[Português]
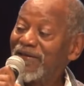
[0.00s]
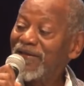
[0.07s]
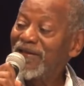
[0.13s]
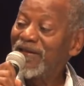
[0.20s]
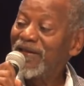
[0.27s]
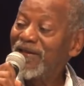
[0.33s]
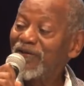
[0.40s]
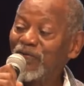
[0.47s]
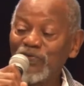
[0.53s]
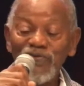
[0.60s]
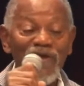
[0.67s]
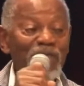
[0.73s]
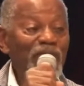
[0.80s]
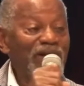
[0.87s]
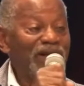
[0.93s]
que os
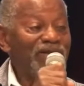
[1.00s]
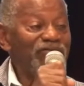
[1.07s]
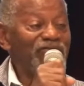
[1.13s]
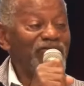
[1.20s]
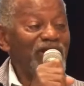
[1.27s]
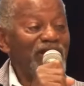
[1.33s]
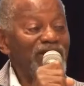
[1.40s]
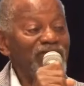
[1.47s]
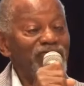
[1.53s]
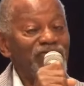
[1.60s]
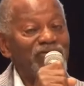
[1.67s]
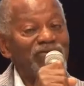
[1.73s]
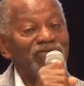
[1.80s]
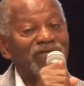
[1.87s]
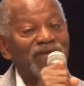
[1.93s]

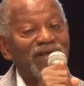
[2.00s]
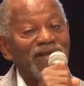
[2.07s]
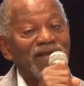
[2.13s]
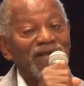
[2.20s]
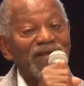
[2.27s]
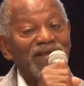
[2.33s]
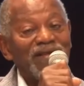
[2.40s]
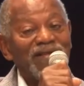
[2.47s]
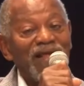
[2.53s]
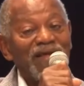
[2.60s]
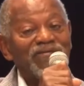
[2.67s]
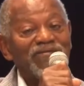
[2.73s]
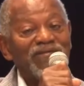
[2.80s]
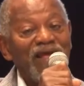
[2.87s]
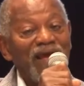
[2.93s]
remanescentes
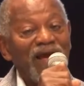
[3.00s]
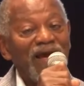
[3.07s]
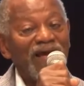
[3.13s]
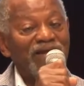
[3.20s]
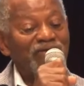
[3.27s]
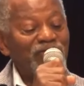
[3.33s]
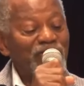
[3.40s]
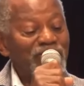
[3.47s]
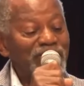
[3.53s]
das terras